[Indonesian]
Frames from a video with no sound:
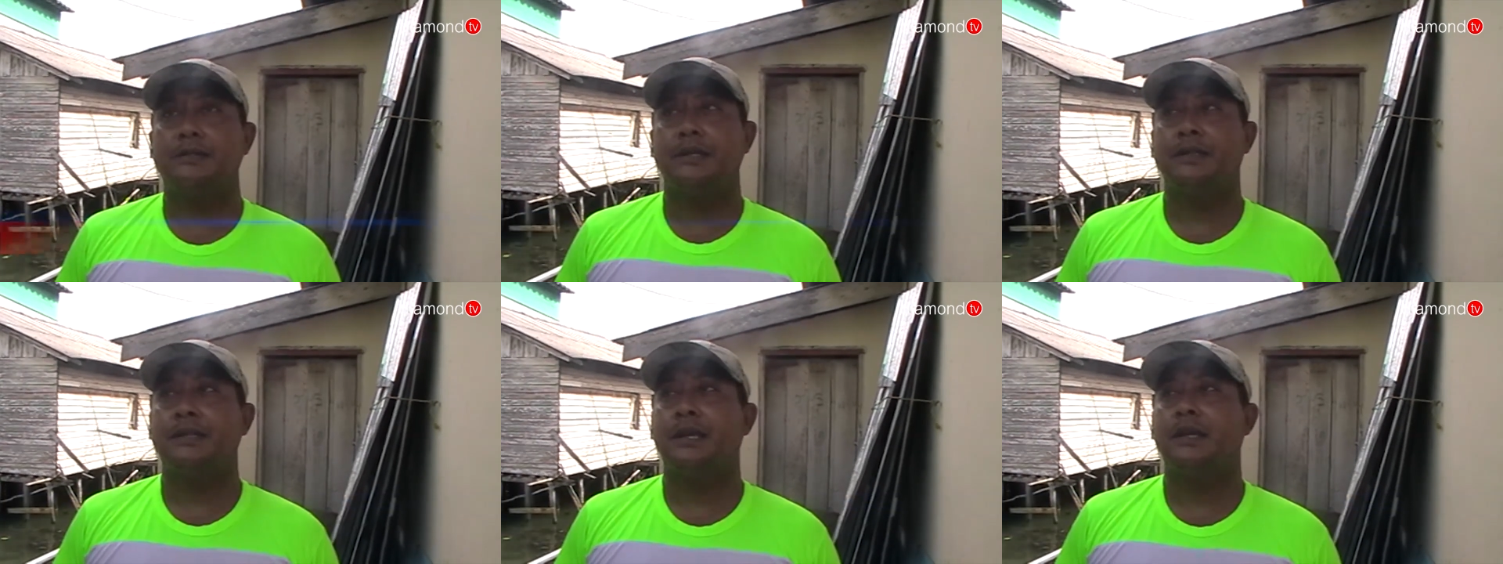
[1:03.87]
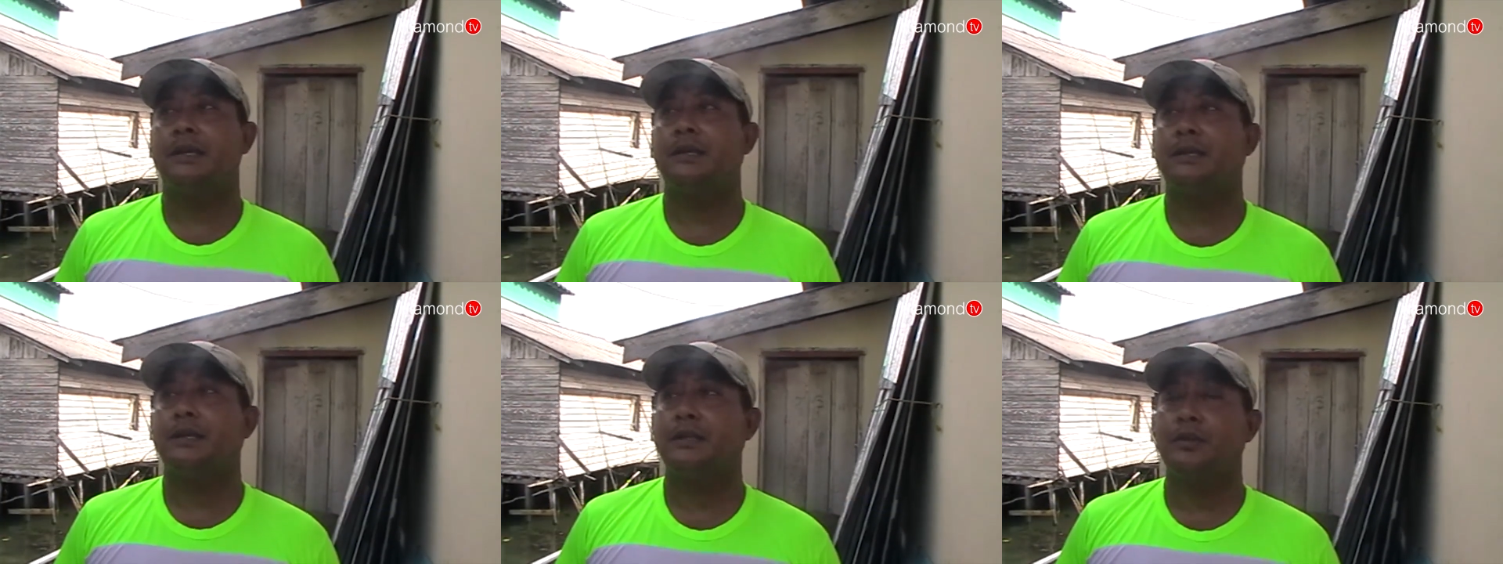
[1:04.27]

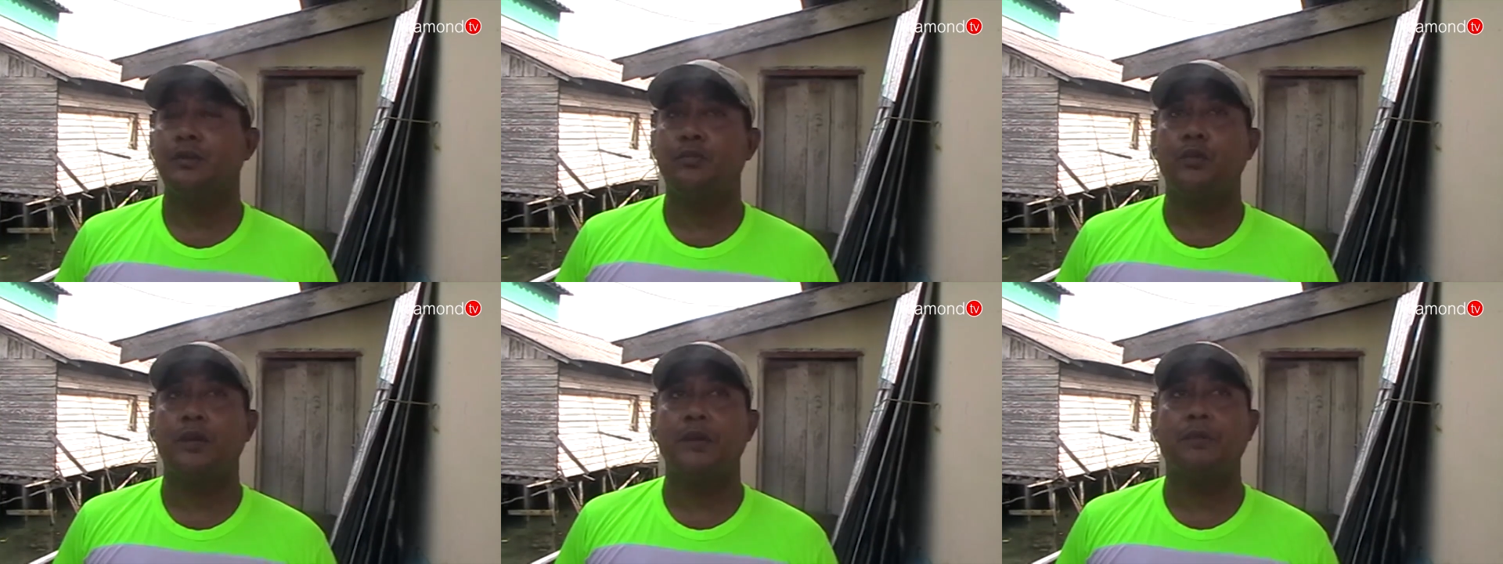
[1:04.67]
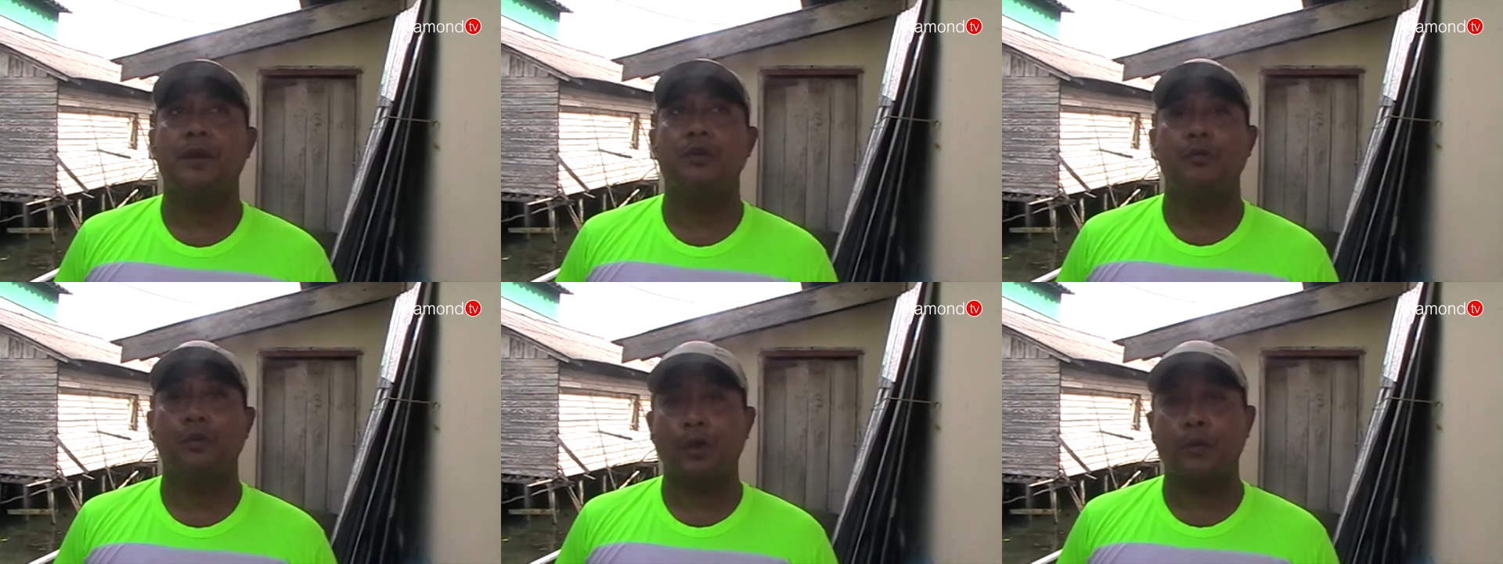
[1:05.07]
setelah itu mungkin
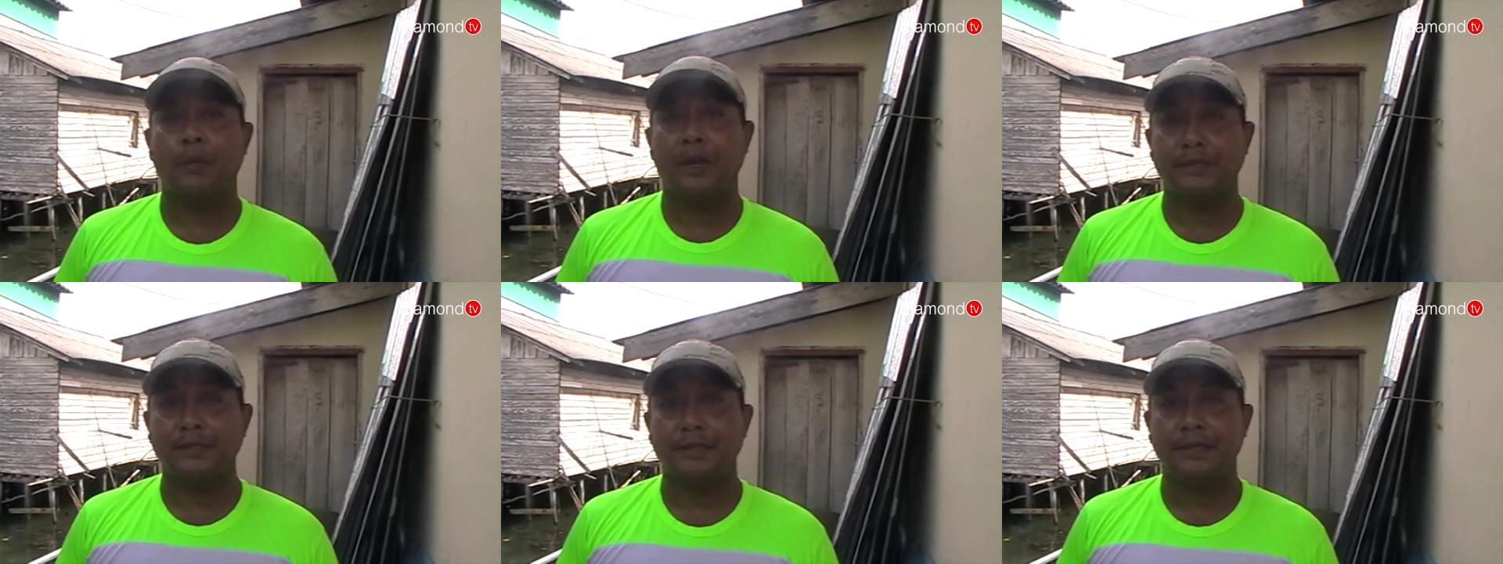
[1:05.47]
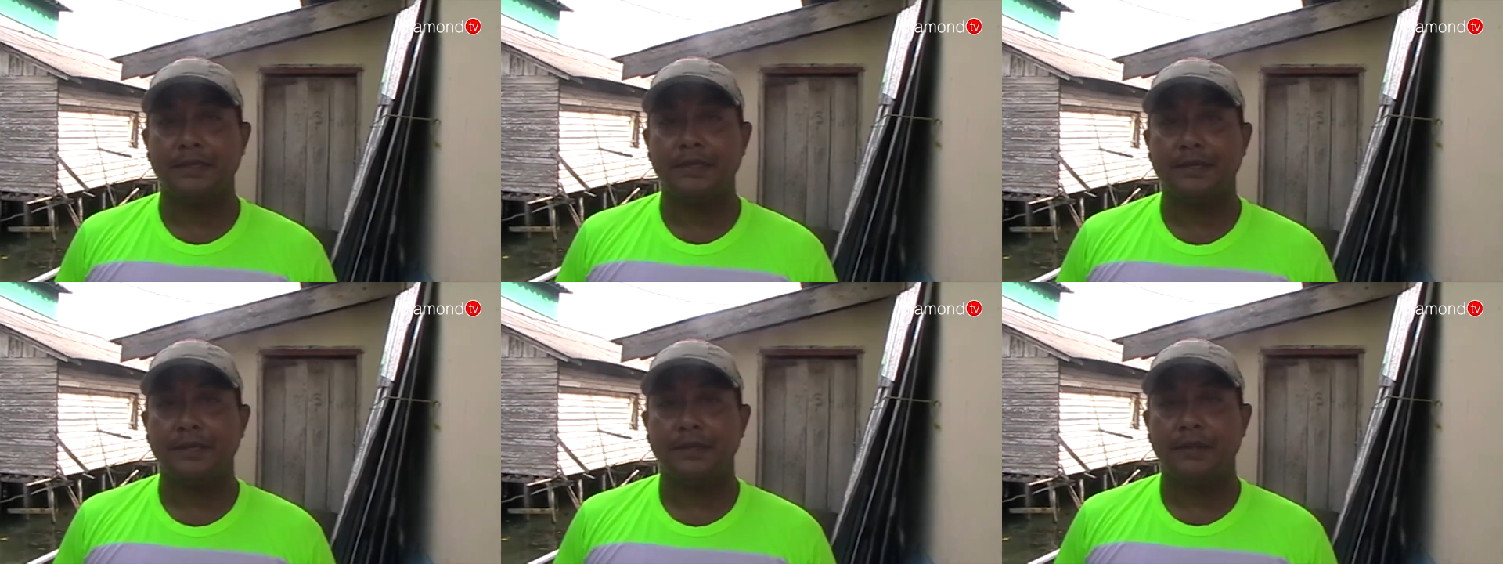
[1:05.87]
baru beroperasi
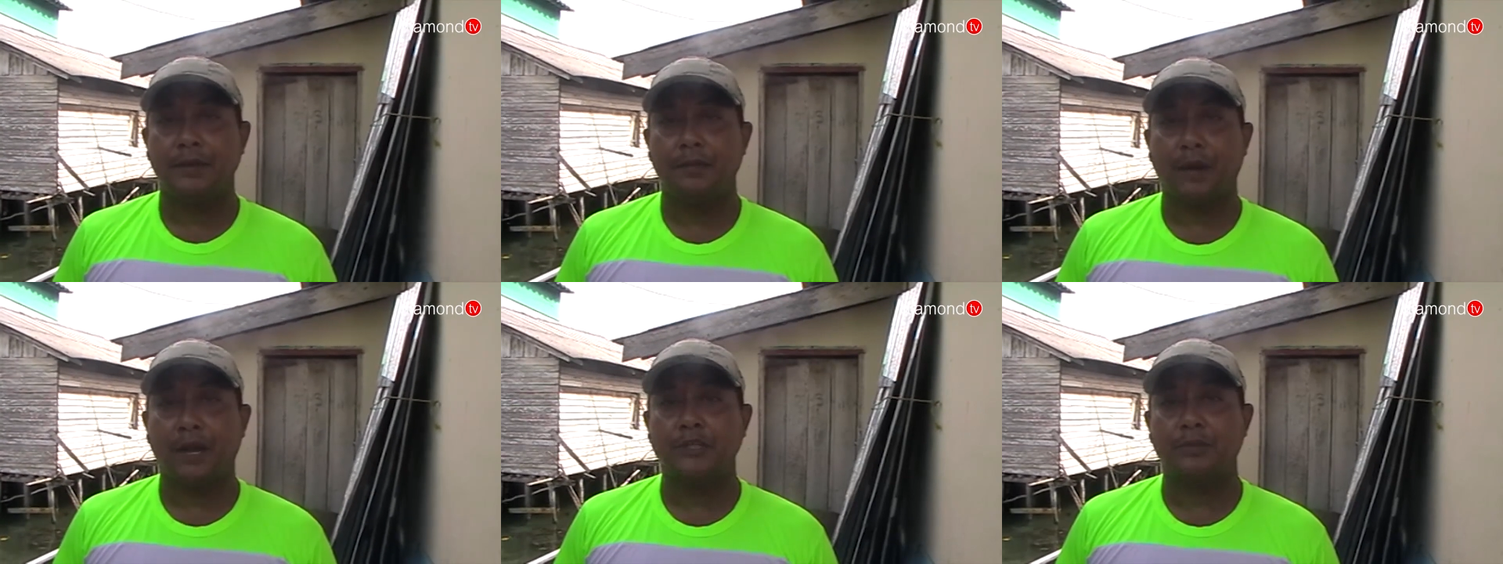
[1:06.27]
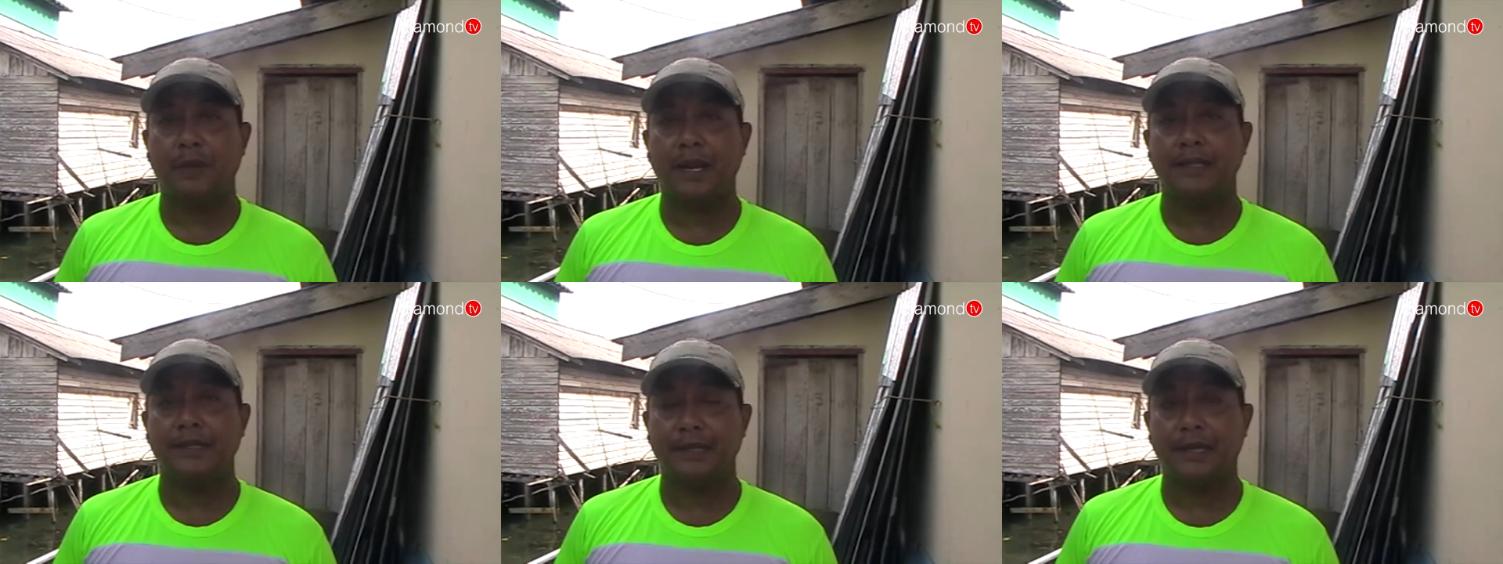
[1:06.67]

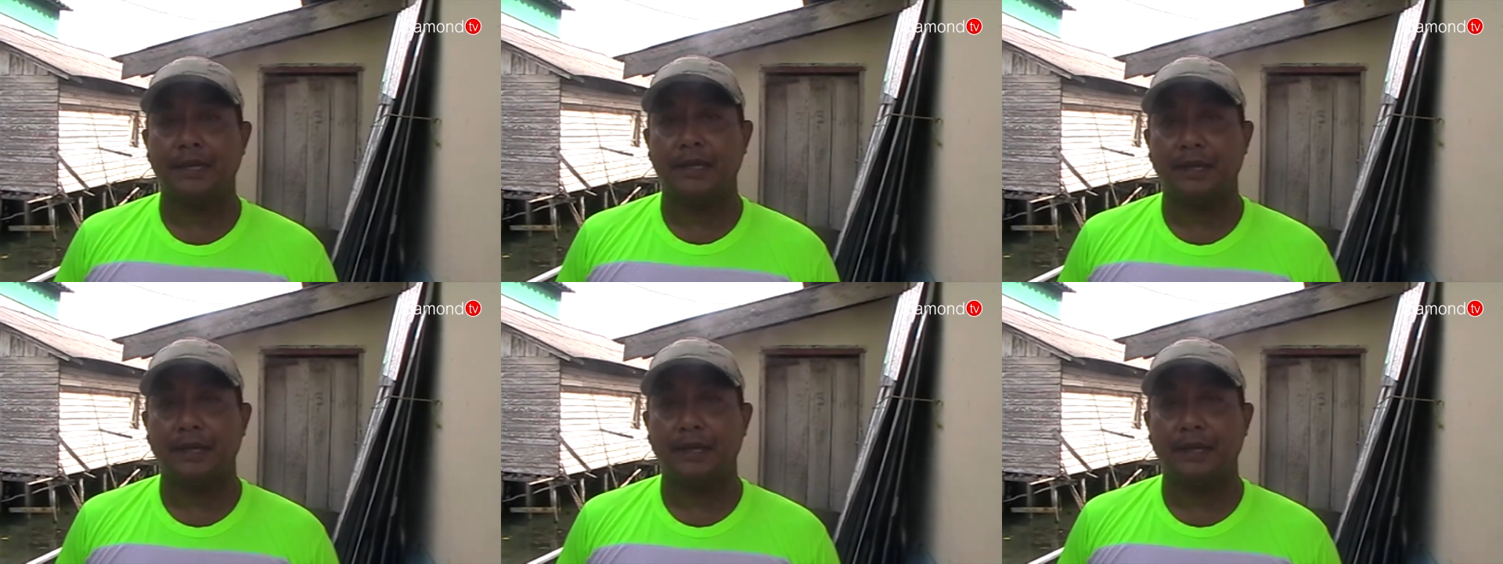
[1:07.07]
pengaspalannya,